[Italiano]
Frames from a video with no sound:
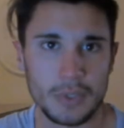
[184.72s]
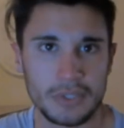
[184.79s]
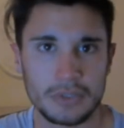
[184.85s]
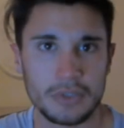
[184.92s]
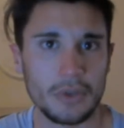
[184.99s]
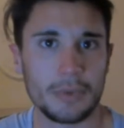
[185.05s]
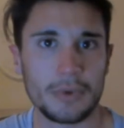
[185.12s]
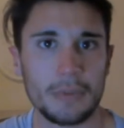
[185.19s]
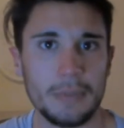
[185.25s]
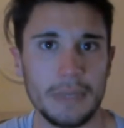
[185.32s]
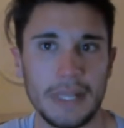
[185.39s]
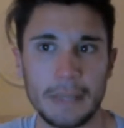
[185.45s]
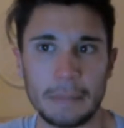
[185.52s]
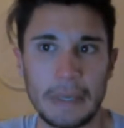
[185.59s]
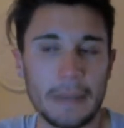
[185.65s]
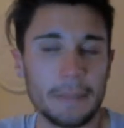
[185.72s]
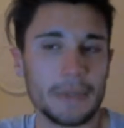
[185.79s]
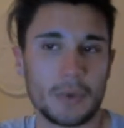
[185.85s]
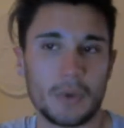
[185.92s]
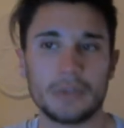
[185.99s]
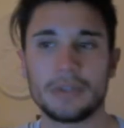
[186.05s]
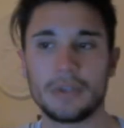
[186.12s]
questo problema,
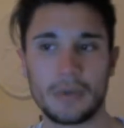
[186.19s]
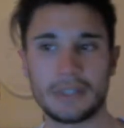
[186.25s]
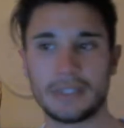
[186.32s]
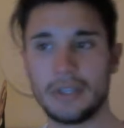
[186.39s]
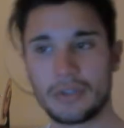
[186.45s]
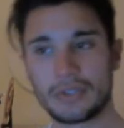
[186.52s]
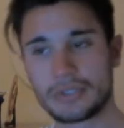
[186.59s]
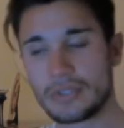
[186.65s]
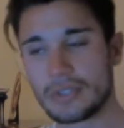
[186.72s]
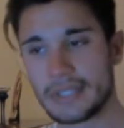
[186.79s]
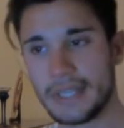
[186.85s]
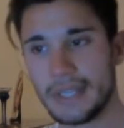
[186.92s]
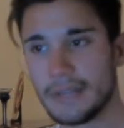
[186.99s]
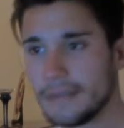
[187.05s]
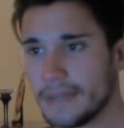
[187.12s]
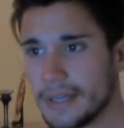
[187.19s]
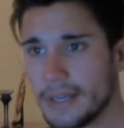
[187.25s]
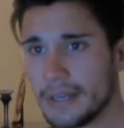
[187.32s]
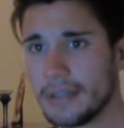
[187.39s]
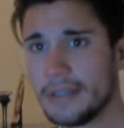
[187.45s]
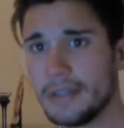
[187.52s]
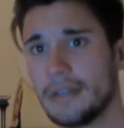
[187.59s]
per quanto riguarda il nostro
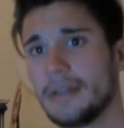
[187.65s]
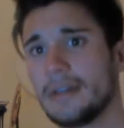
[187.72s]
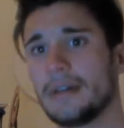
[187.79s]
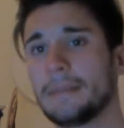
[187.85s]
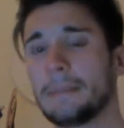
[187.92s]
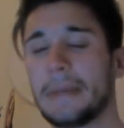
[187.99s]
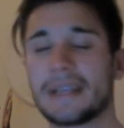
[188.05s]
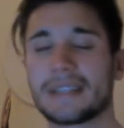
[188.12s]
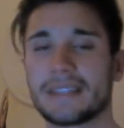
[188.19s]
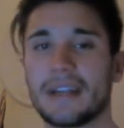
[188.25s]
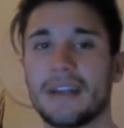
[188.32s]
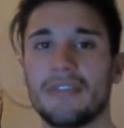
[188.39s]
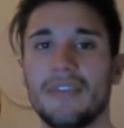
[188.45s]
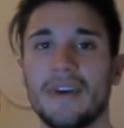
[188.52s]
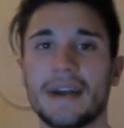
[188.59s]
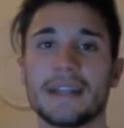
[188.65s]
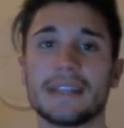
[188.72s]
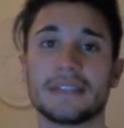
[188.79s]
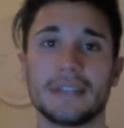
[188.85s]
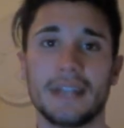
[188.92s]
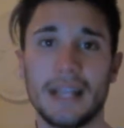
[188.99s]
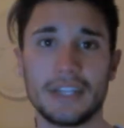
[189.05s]
server, basterà
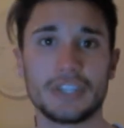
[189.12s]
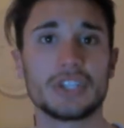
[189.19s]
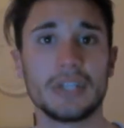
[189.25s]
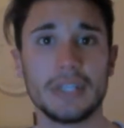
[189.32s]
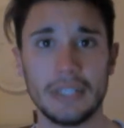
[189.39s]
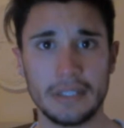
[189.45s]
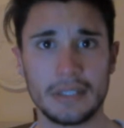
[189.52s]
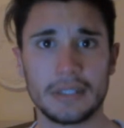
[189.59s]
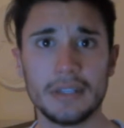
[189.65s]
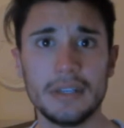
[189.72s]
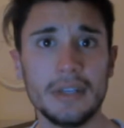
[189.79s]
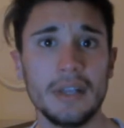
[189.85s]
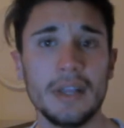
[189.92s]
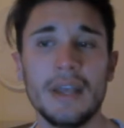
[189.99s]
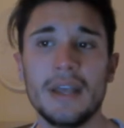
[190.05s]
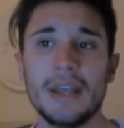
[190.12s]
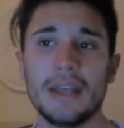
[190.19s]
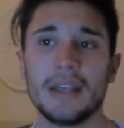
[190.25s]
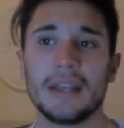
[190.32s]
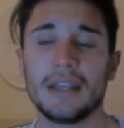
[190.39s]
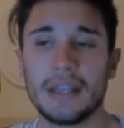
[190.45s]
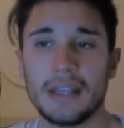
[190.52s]
fare slash nick
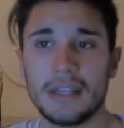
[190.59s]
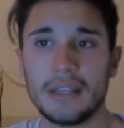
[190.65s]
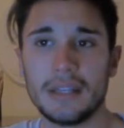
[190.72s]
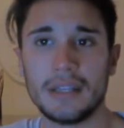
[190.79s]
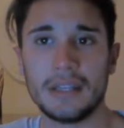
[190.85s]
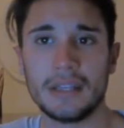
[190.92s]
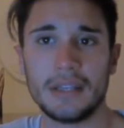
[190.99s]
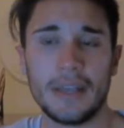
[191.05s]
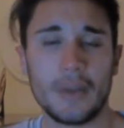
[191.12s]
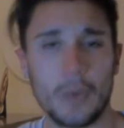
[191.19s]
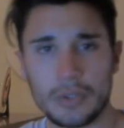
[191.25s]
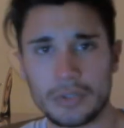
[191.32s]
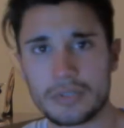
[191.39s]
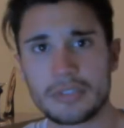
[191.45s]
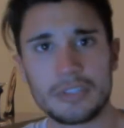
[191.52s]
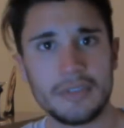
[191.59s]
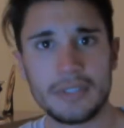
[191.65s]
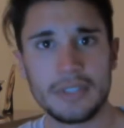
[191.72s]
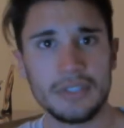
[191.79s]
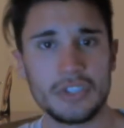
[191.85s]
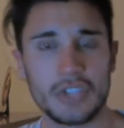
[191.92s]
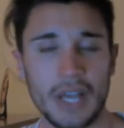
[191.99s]
e, e, quando
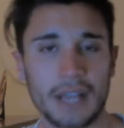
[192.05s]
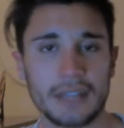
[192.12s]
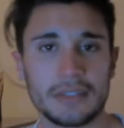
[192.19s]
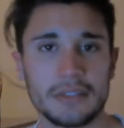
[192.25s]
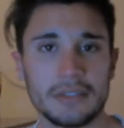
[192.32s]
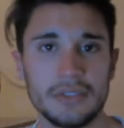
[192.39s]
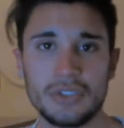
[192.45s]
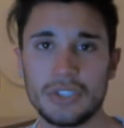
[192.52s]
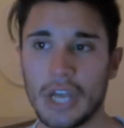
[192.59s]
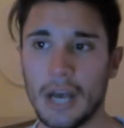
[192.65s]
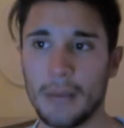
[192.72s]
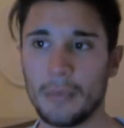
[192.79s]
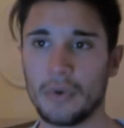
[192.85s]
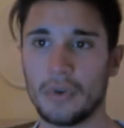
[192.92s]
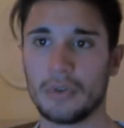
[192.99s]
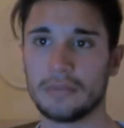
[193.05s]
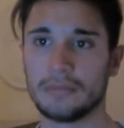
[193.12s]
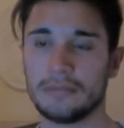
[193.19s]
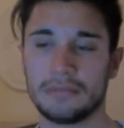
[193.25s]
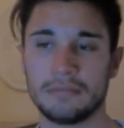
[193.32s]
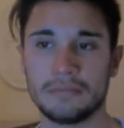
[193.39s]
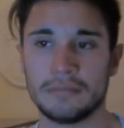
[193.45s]
scrivete in chat, diciamo,
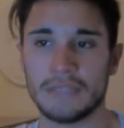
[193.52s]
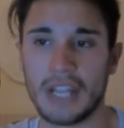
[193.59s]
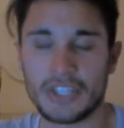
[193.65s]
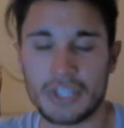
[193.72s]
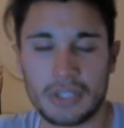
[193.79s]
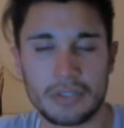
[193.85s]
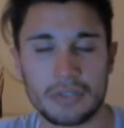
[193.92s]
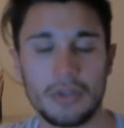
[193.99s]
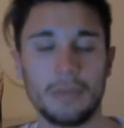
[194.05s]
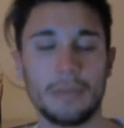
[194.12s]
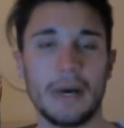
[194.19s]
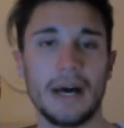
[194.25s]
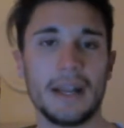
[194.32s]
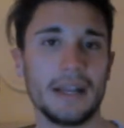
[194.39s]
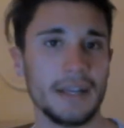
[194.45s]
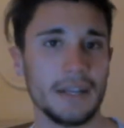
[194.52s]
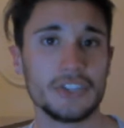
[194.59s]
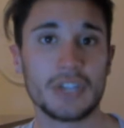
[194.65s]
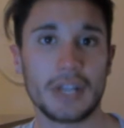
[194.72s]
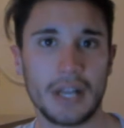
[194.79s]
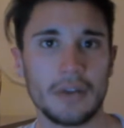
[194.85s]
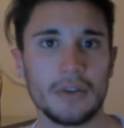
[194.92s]
nella chat globale
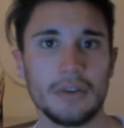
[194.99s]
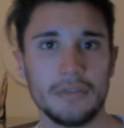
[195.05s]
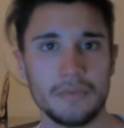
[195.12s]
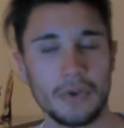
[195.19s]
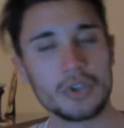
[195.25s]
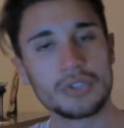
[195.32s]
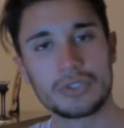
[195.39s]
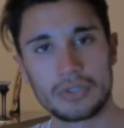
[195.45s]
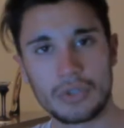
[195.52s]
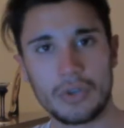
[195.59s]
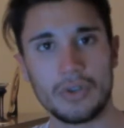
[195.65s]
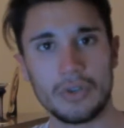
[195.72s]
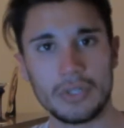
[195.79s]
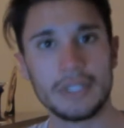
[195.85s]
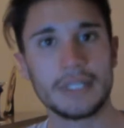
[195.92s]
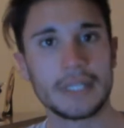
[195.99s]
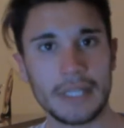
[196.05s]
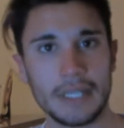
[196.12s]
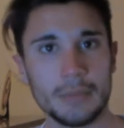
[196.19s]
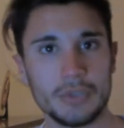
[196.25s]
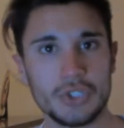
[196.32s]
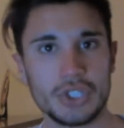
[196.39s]
leggeranno il vostro
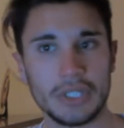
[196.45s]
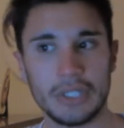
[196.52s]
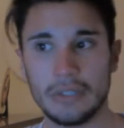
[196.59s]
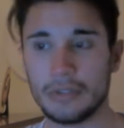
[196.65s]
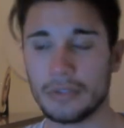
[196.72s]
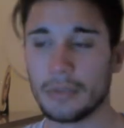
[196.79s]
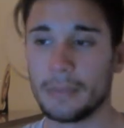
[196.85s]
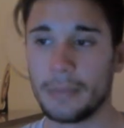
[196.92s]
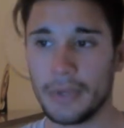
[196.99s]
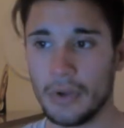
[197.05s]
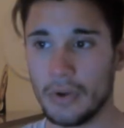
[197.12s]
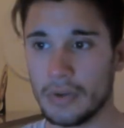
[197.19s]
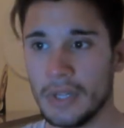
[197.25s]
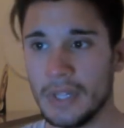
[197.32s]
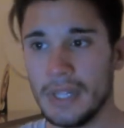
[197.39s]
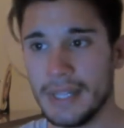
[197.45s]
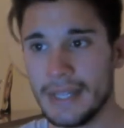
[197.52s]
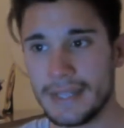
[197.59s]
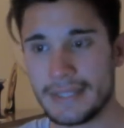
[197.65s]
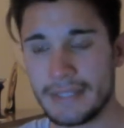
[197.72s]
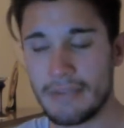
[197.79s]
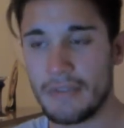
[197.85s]
nickname scelto. Però
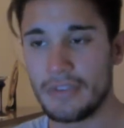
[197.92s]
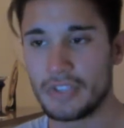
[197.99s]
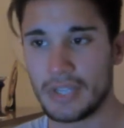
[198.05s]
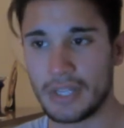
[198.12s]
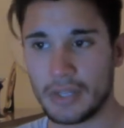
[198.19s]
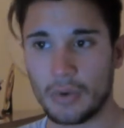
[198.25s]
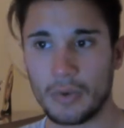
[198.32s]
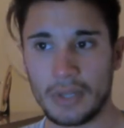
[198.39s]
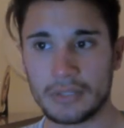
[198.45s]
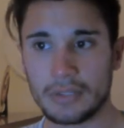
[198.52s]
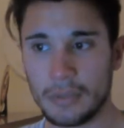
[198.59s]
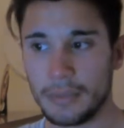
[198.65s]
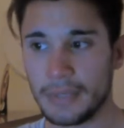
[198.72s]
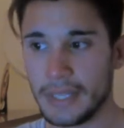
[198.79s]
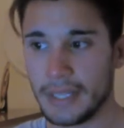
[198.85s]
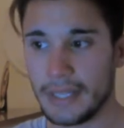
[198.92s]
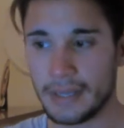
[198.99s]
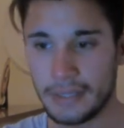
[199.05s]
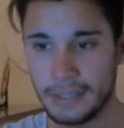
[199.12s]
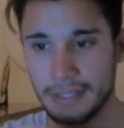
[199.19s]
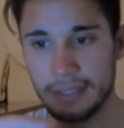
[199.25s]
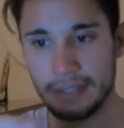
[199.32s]
se vi avvicinate con un altro
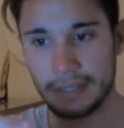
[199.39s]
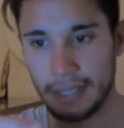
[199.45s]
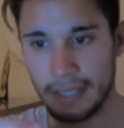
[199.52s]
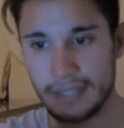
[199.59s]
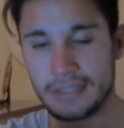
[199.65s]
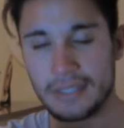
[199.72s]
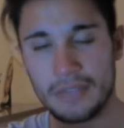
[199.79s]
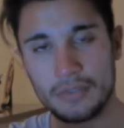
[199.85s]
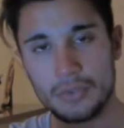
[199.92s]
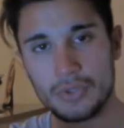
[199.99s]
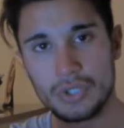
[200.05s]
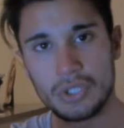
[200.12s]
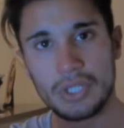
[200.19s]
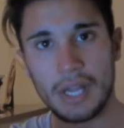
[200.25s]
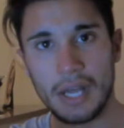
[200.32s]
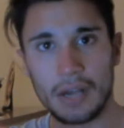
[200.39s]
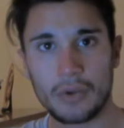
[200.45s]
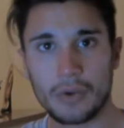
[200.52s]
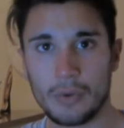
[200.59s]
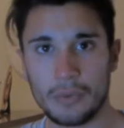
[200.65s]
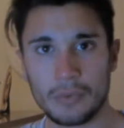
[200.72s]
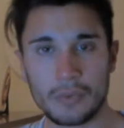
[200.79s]
player, in testa vi uscirà
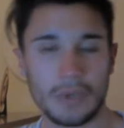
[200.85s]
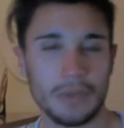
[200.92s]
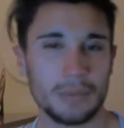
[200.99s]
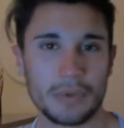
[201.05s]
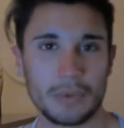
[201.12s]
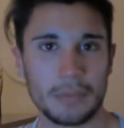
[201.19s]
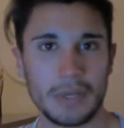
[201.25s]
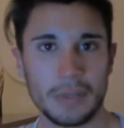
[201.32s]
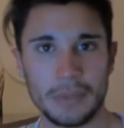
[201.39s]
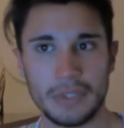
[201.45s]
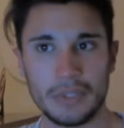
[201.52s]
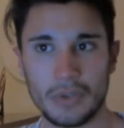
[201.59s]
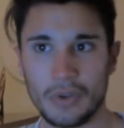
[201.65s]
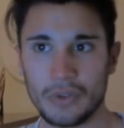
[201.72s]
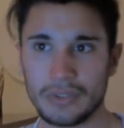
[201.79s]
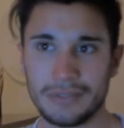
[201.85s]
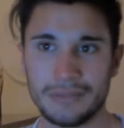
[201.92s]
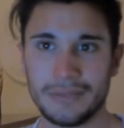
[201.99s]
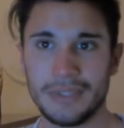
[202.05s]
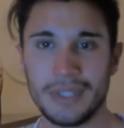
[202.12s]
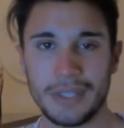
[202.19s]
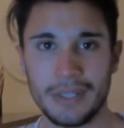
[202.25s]
comunque il
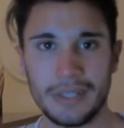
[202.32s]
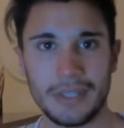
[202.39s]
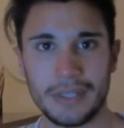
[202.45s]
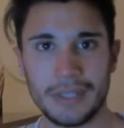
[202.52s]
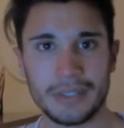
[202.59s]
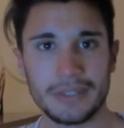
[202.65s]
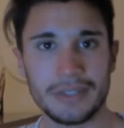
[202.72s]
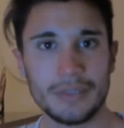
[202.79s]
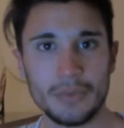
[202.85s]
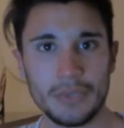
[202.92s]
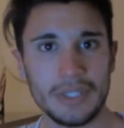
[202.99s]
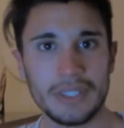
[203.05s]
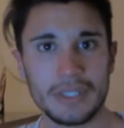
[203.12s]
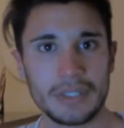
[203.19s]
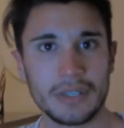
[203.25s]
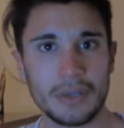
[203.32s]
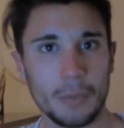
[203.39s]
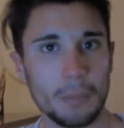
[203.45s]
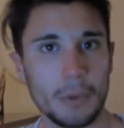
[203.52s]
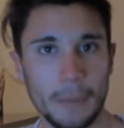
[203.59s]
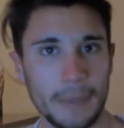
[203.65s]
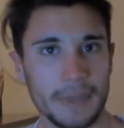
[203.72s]
problemino del, di un nick
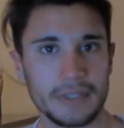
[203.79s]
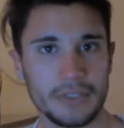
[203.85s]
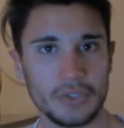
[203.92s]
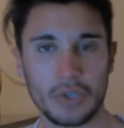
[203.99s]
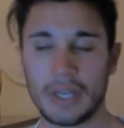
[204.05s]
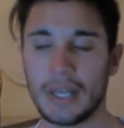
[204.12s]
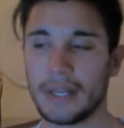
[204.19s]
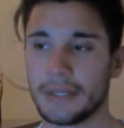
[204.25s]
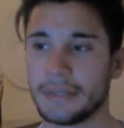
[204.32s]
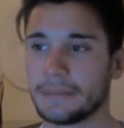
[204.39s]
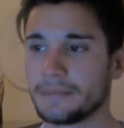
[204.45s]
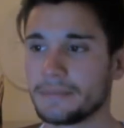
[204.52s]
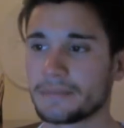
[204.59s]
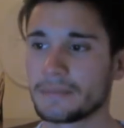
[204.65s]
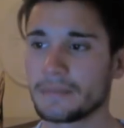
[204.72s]
un po' particolare.